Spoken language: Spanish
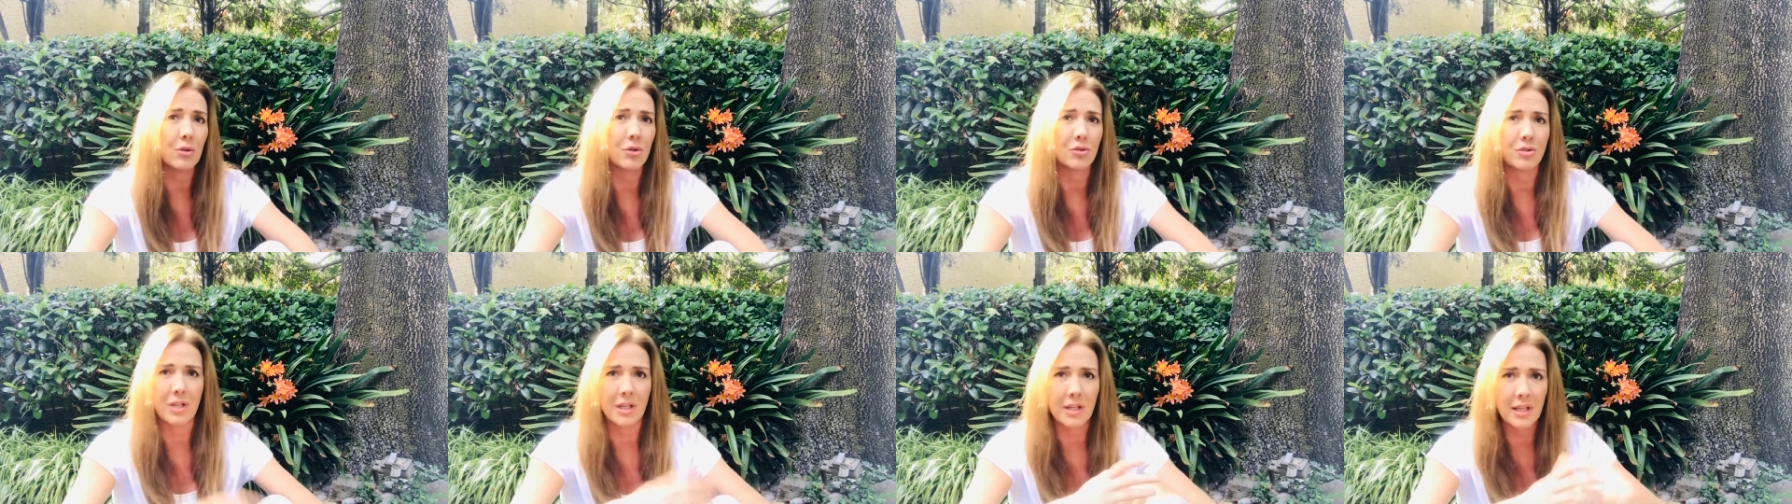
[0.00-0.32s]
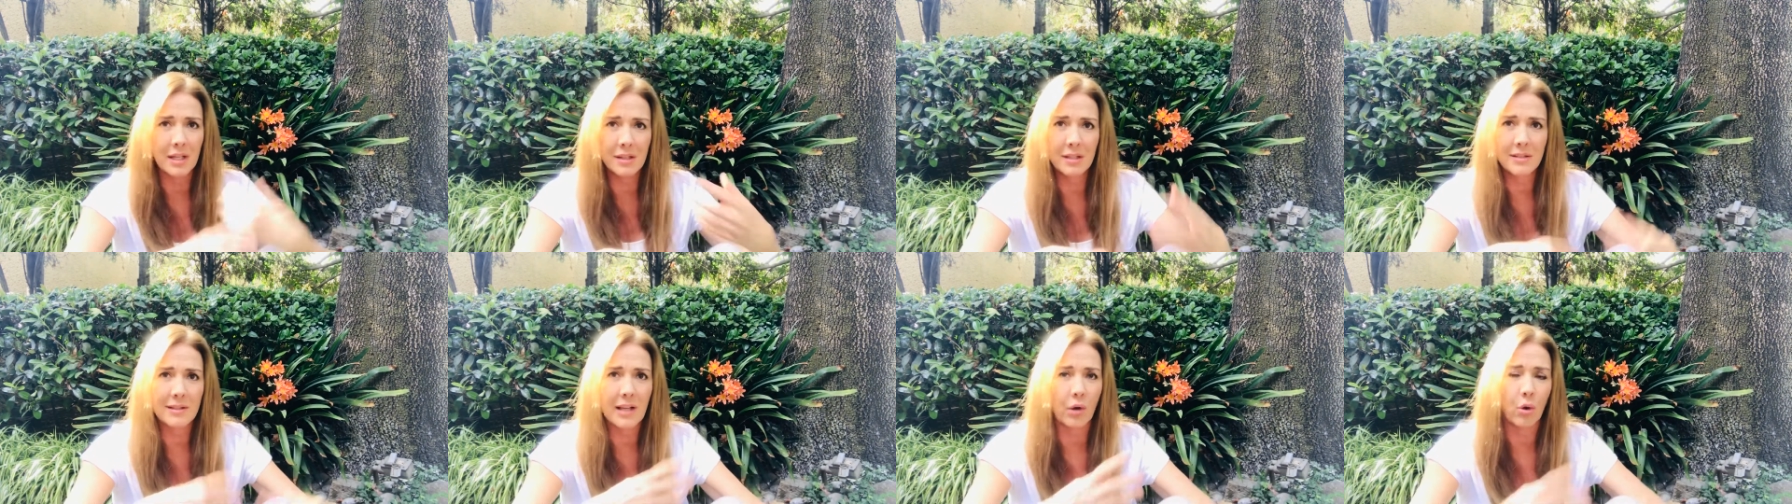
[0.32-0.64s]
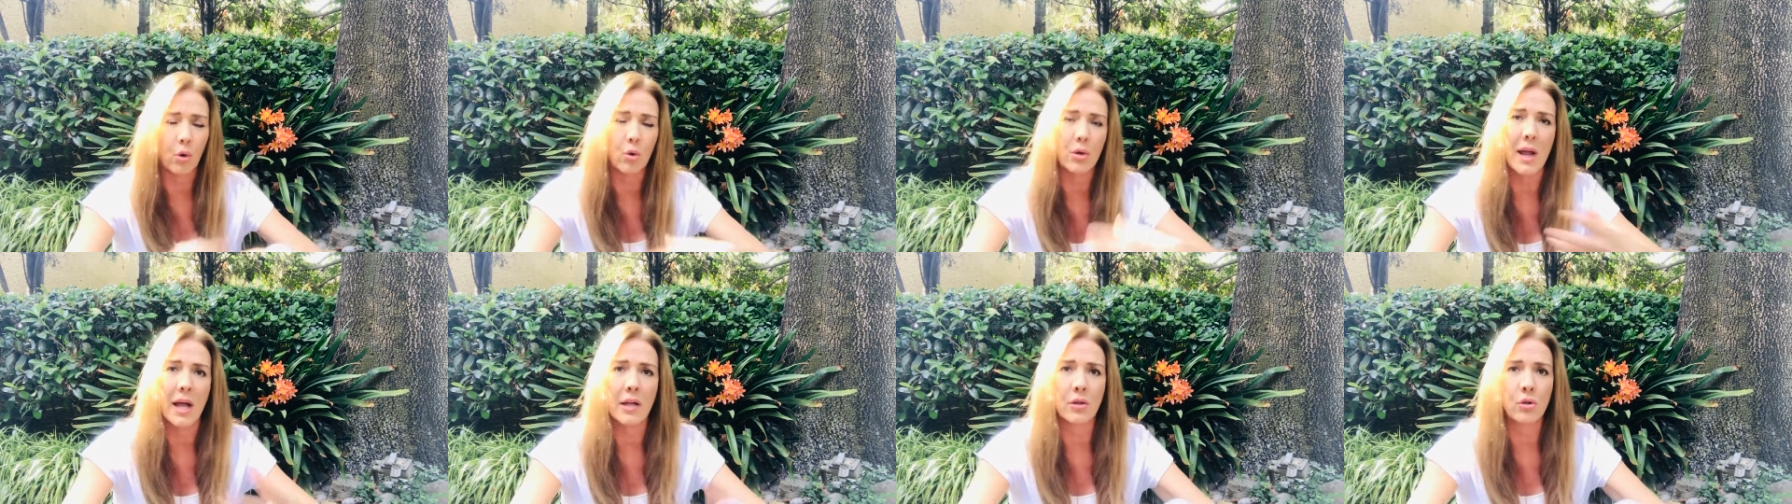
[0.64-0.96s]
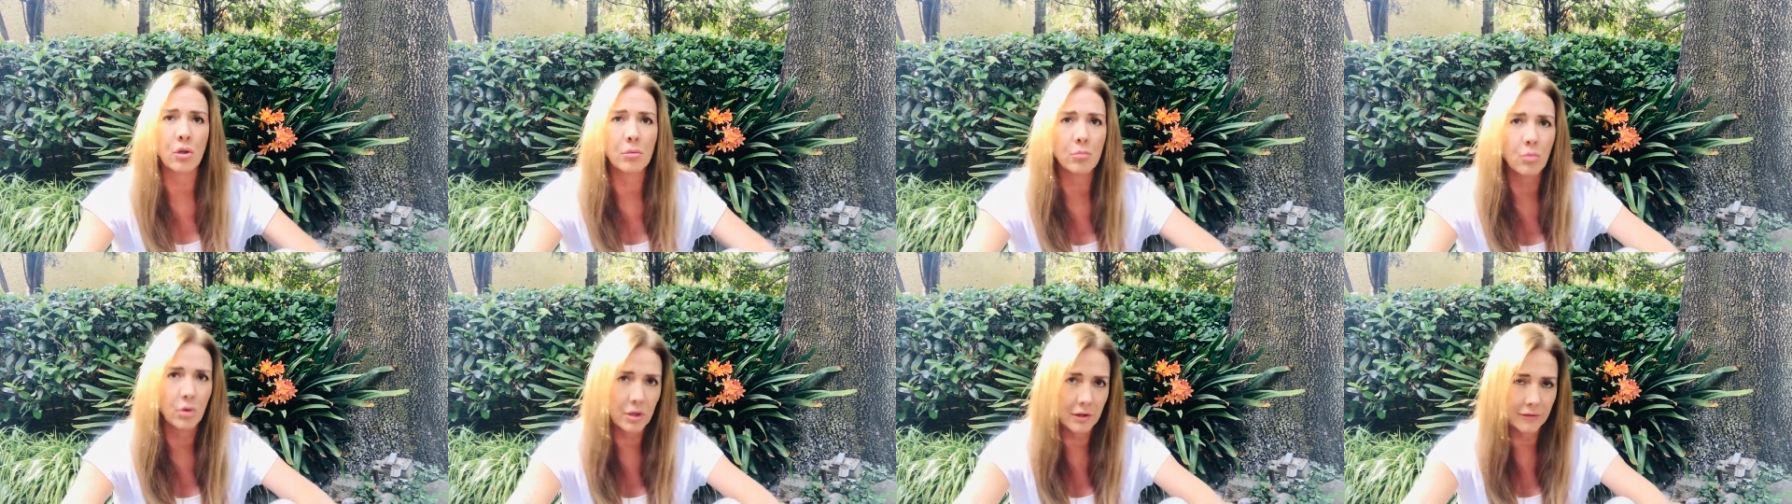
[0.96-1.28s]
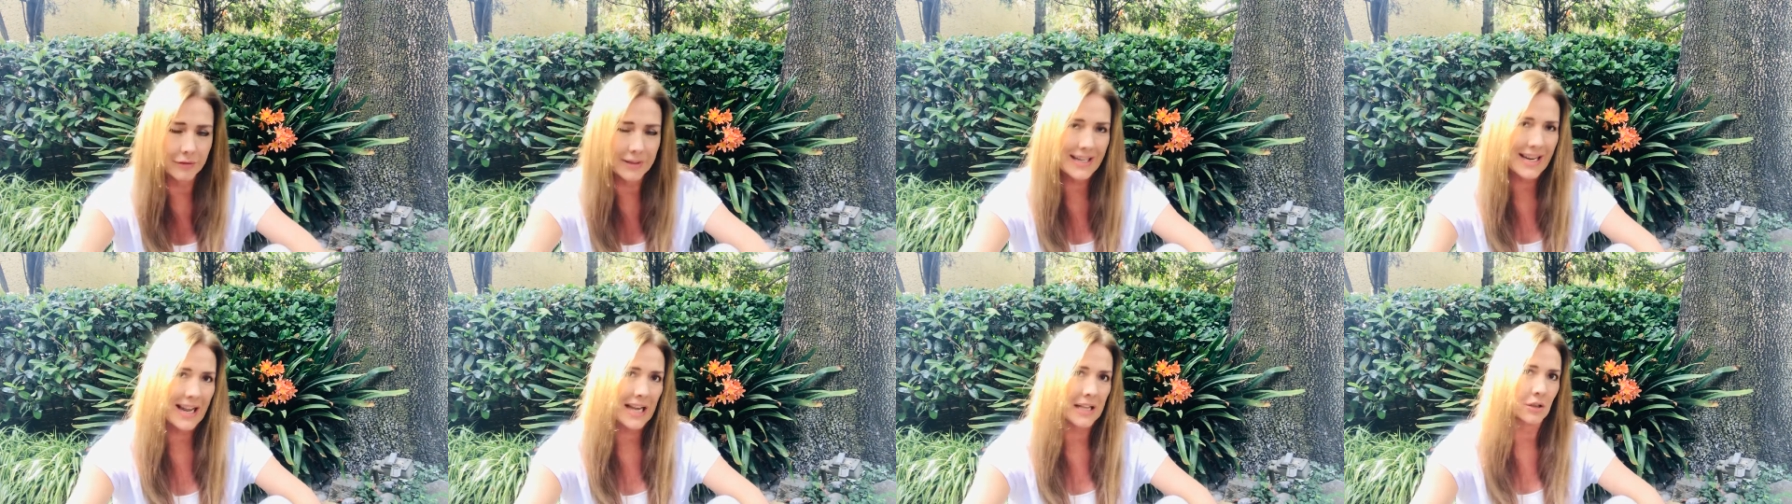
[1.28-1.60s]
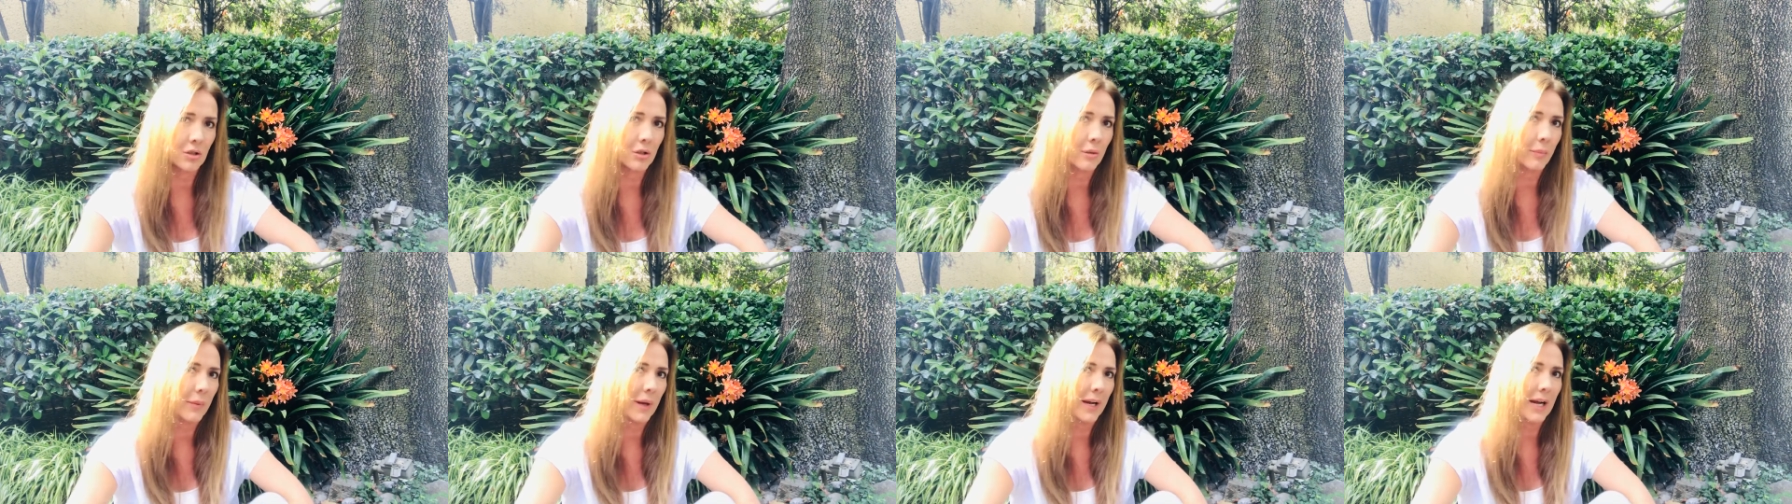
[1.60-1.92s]
seguían desarrollando y
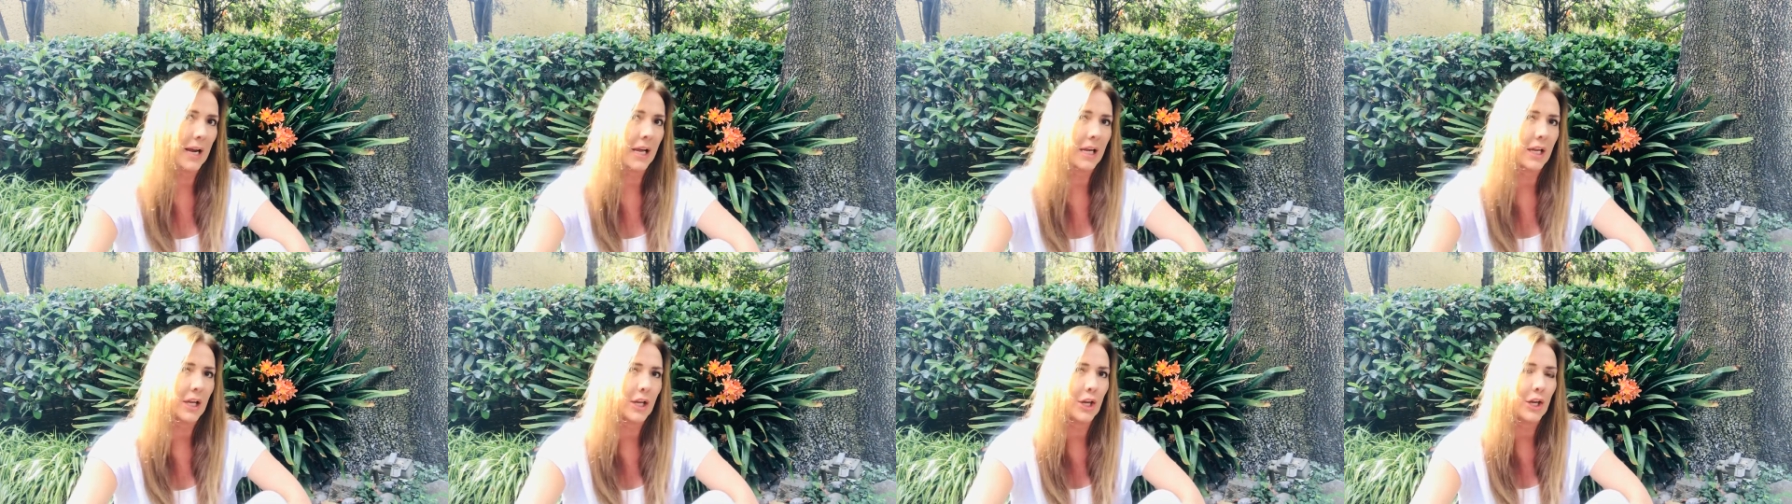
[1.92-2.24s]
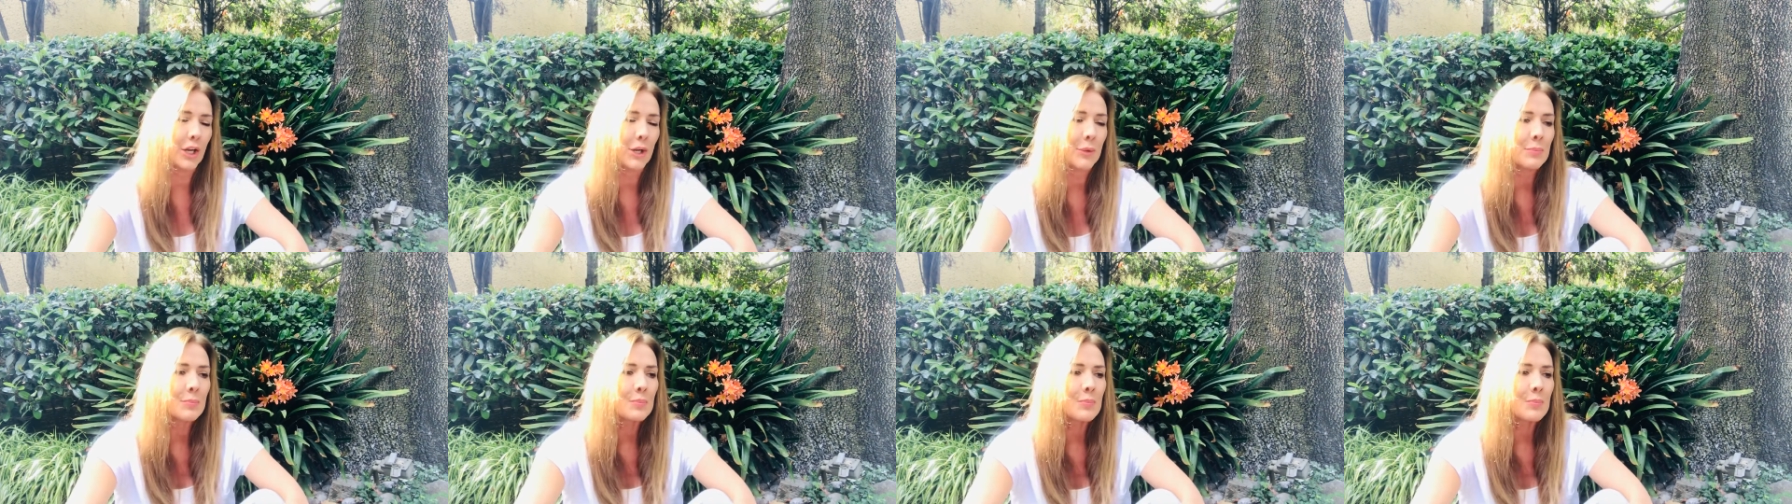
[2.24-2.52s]
modificando para que